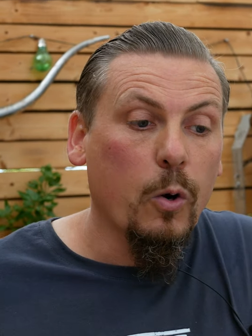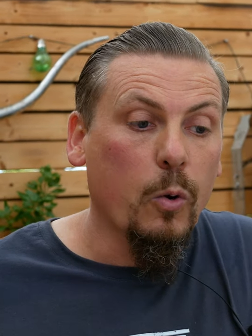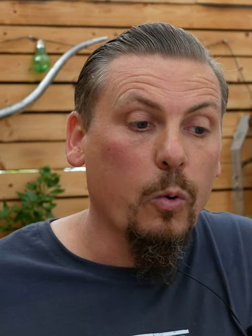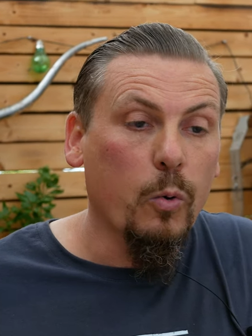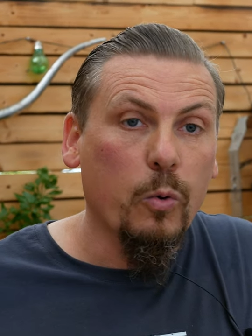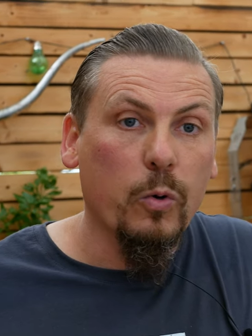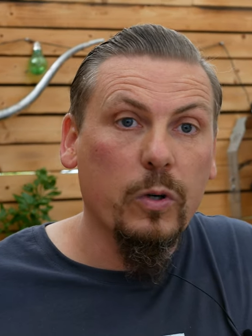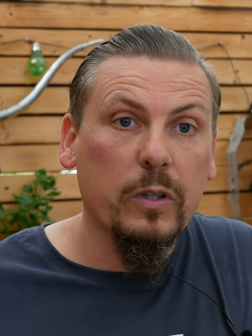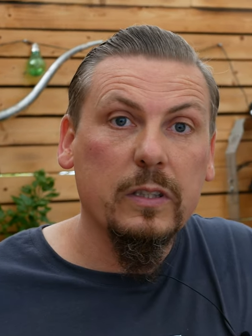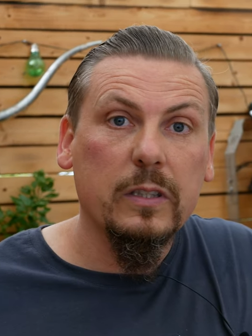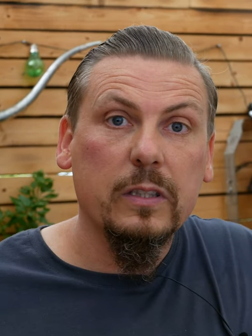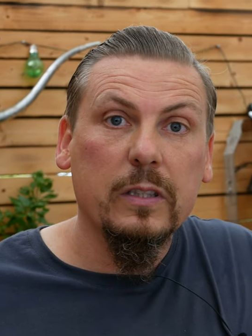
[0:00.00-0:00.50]

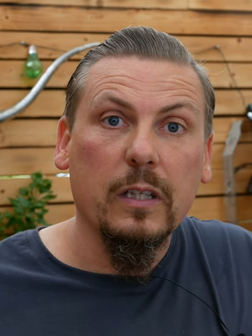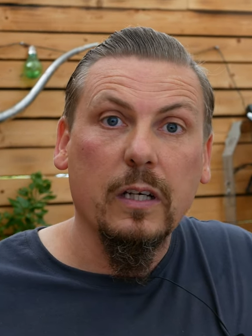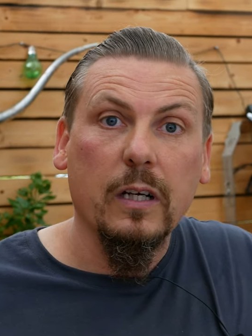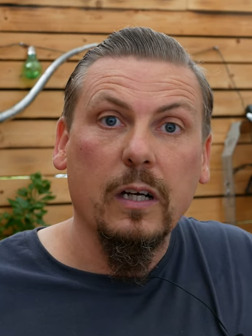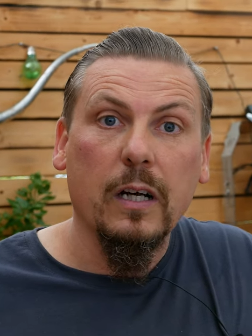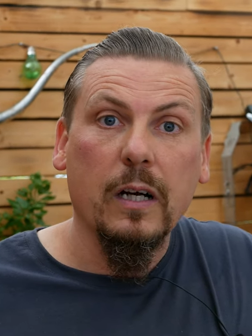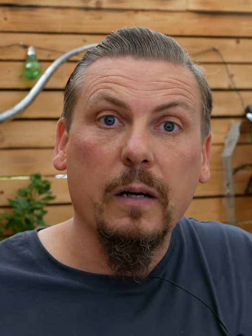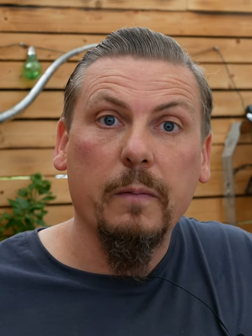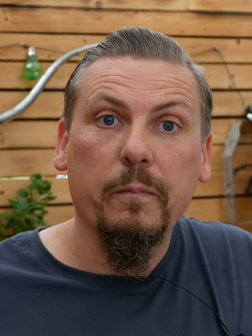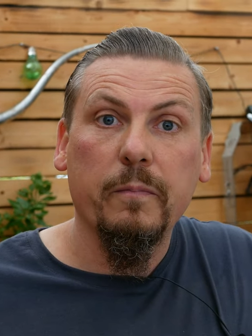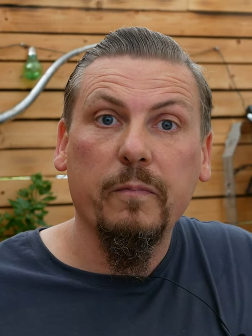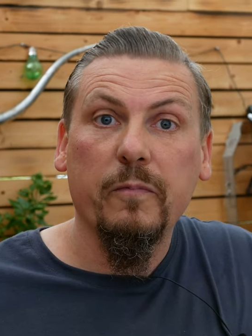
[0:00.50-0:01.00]
Und
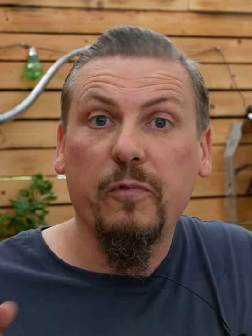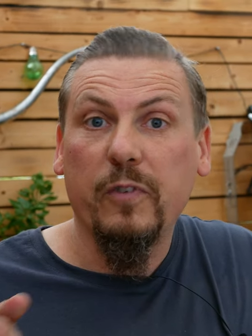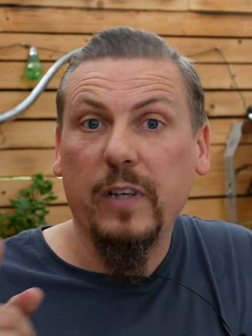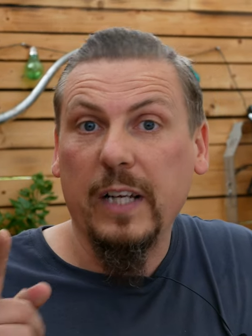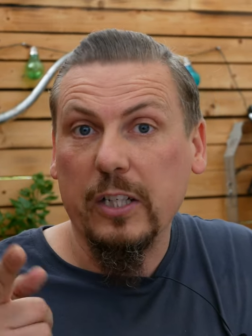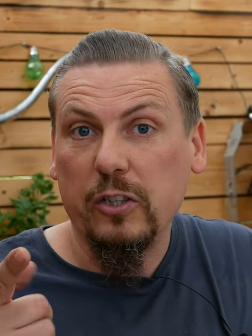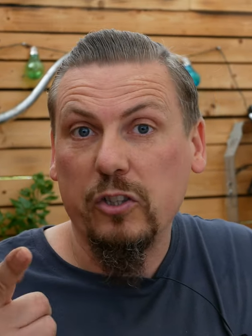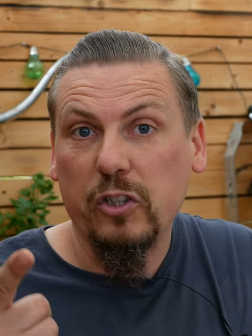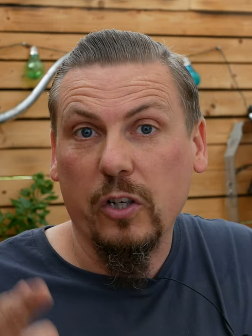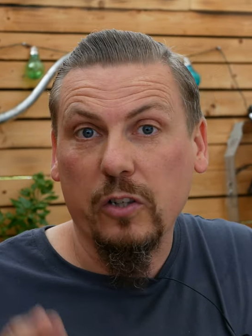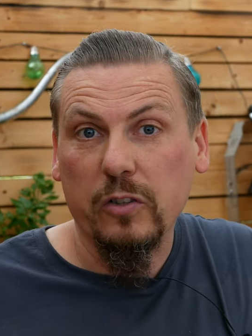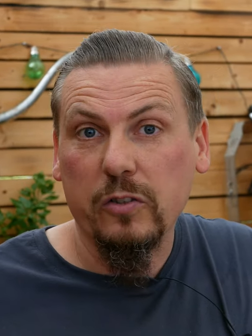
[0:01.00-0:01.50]
ähm,
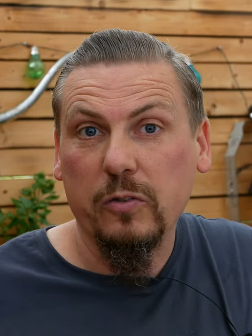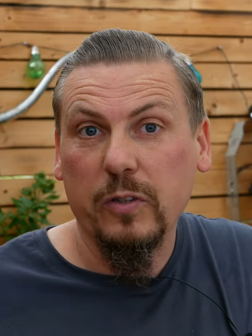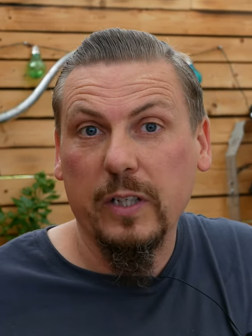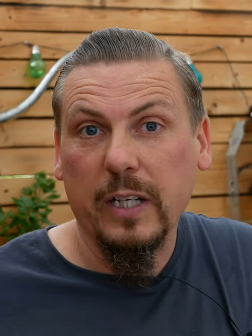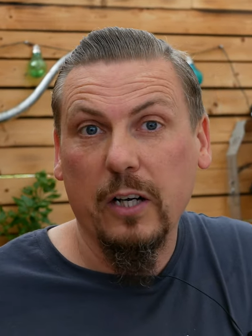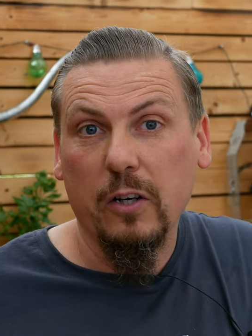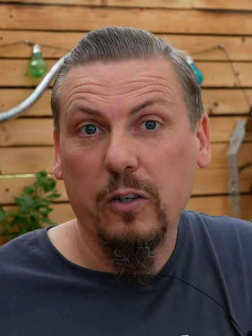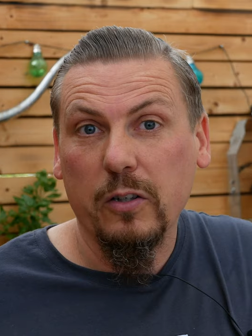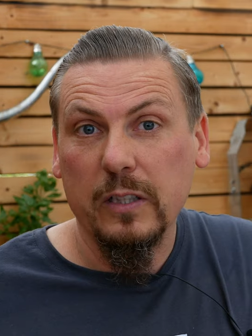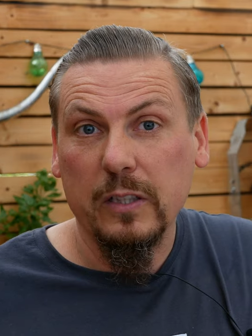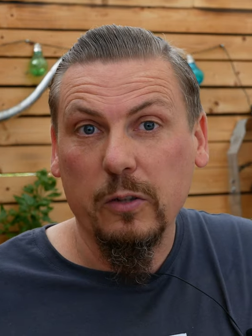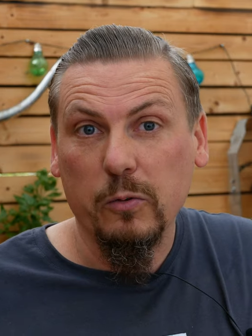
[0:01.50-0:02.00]
vielleicht schaust du ja
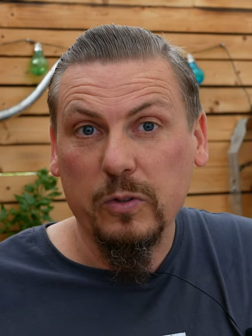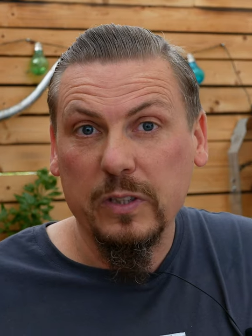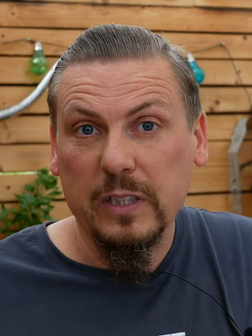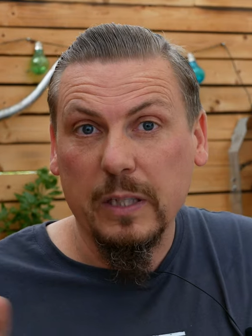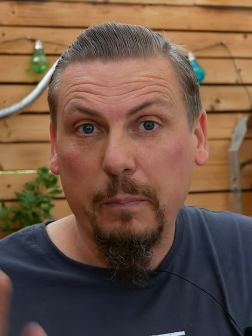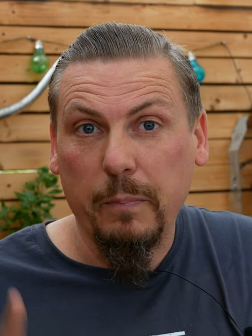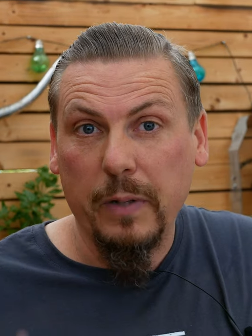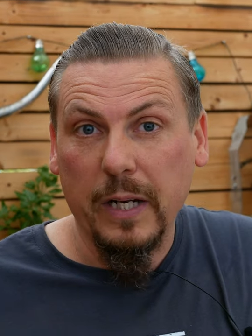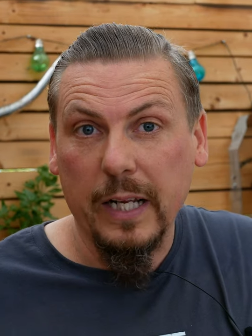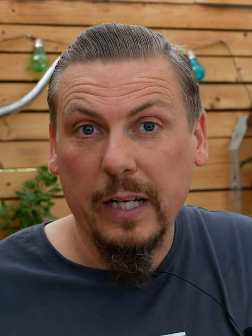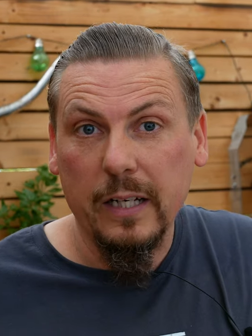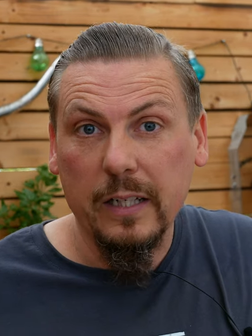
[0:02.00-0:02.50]
auch in unserer
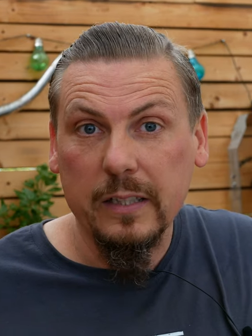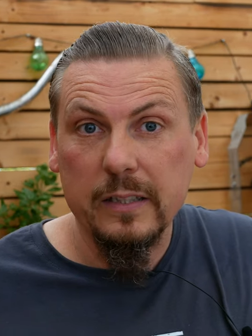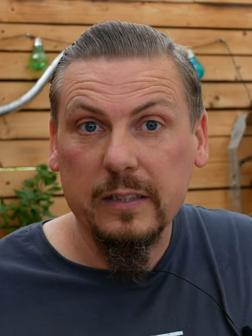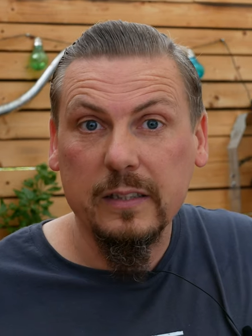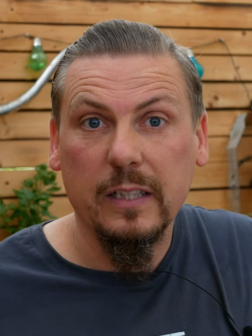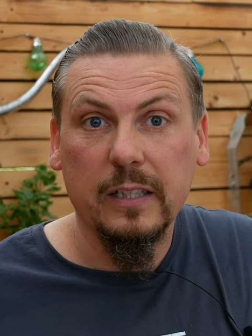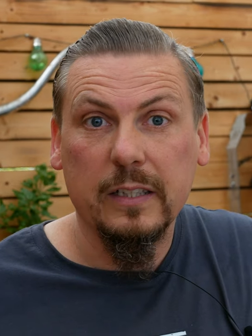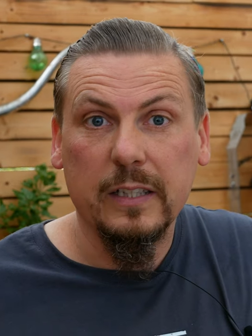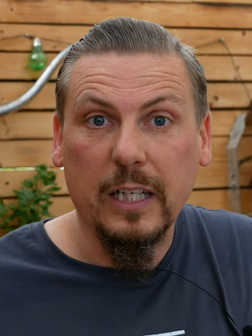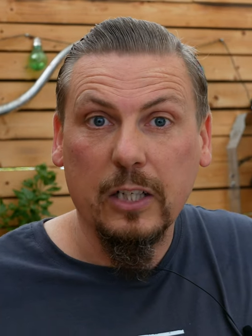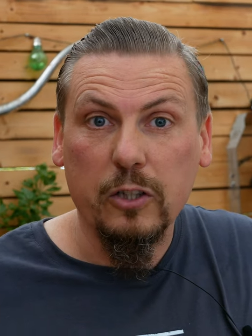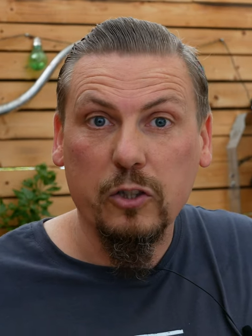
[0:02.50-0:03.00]
Playlist
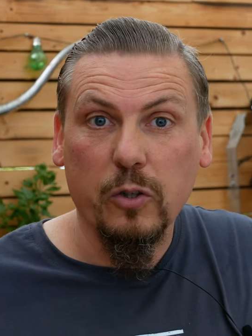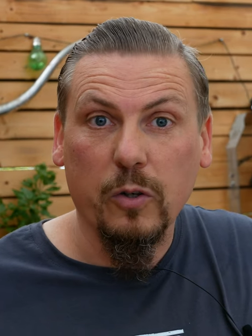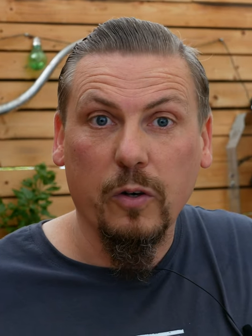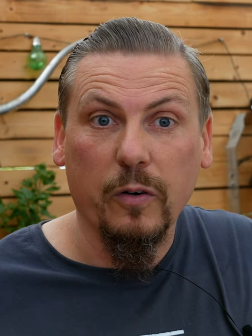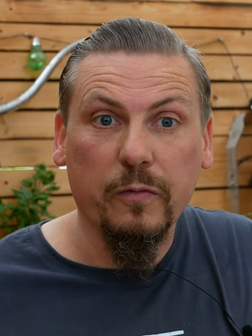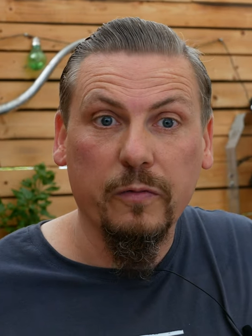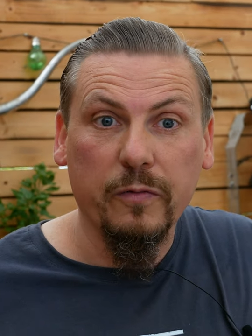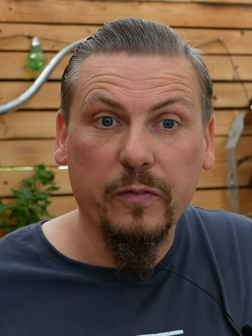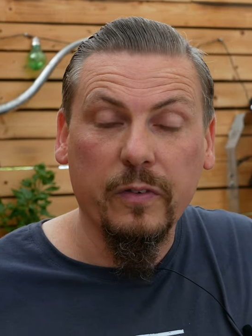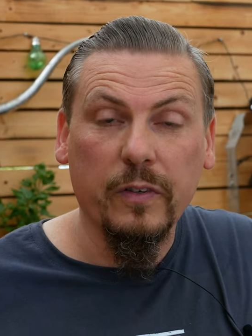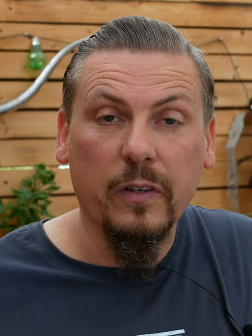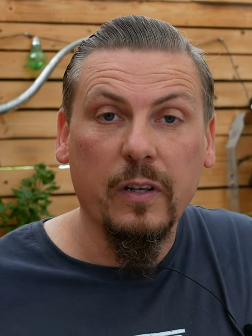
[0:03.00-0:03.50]
Dutch
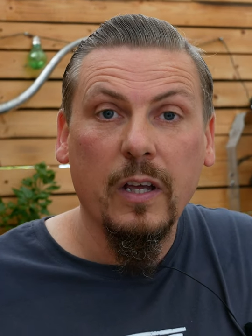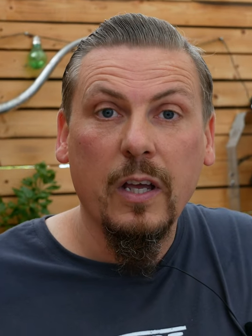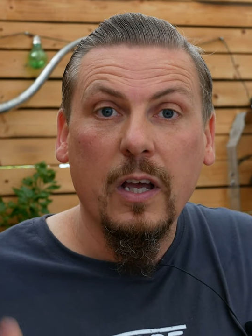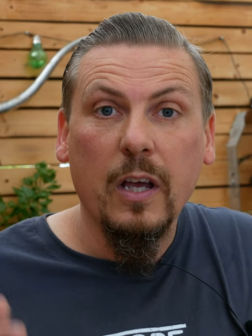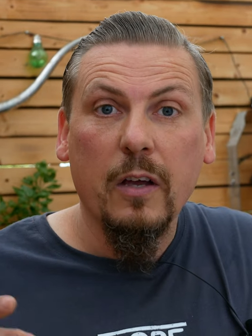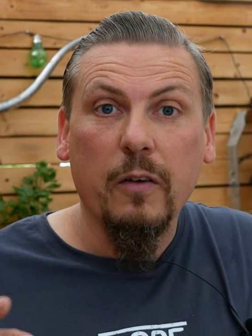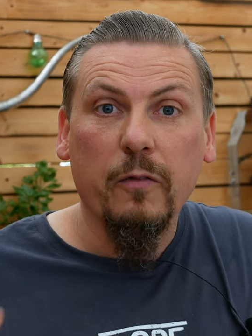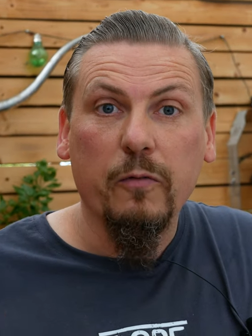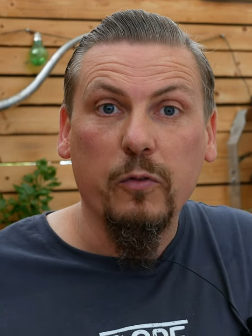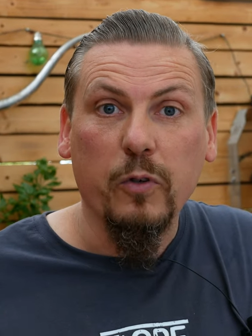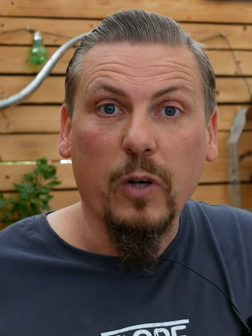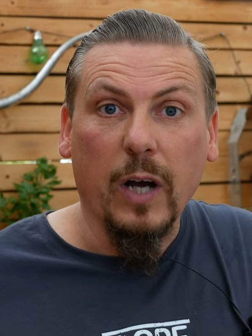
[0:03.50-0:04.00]
Oven
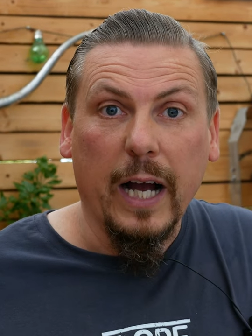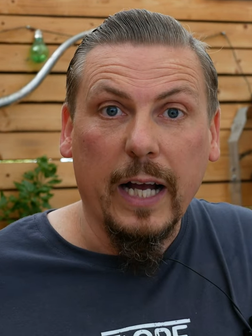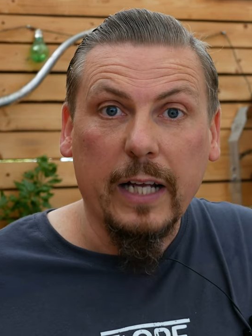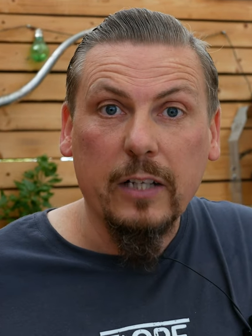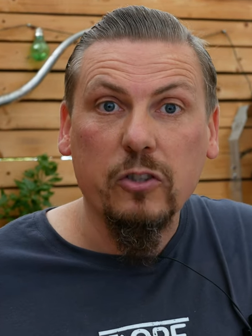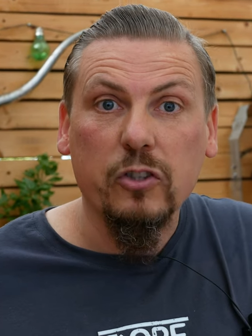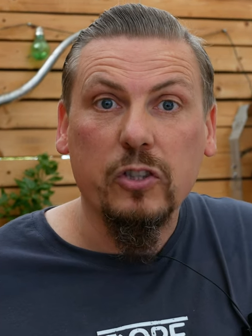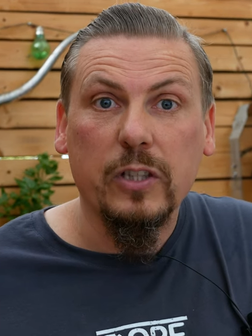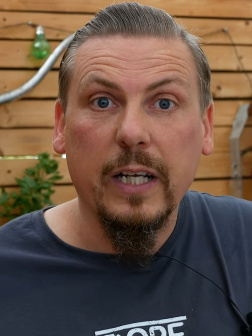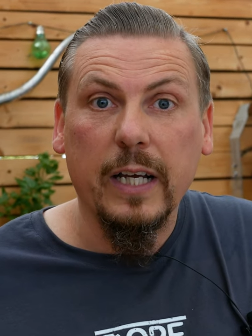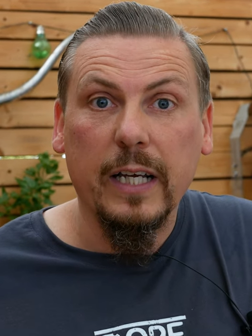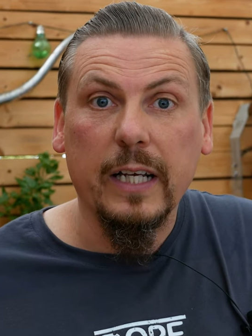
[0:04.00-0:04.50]
für
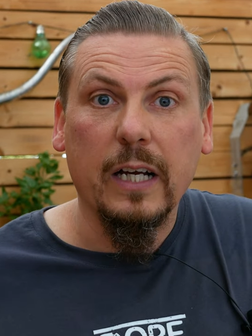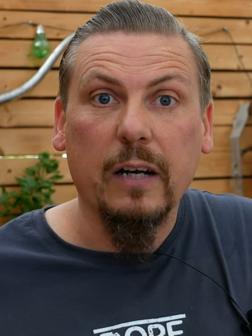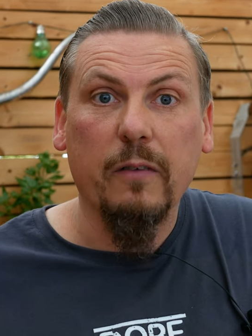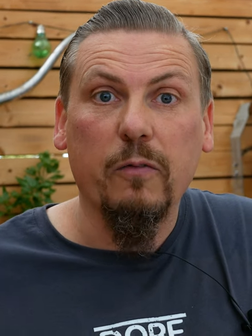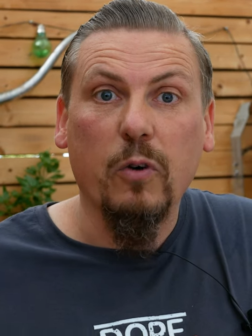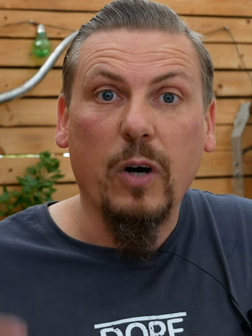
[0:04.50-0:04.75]
Einsteiger,